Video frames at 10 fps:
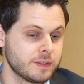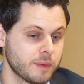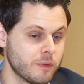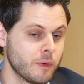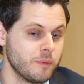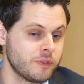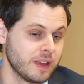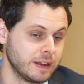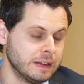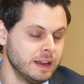
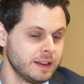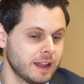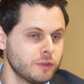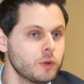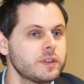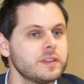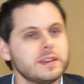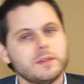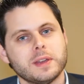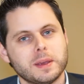2015 dann
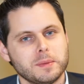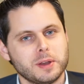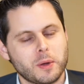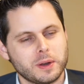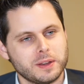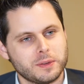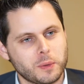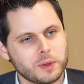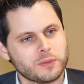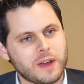sukzessive eben die
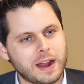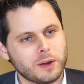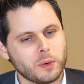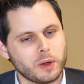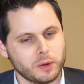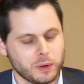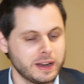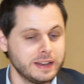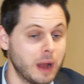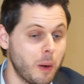Konditionsverhandlungen oder
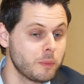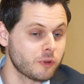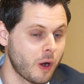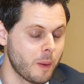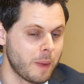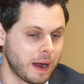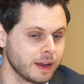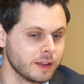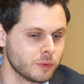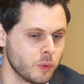die Daumenschrauben
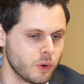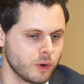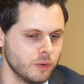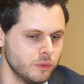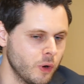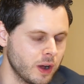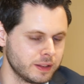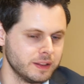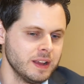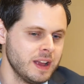angezogen
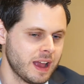wurden.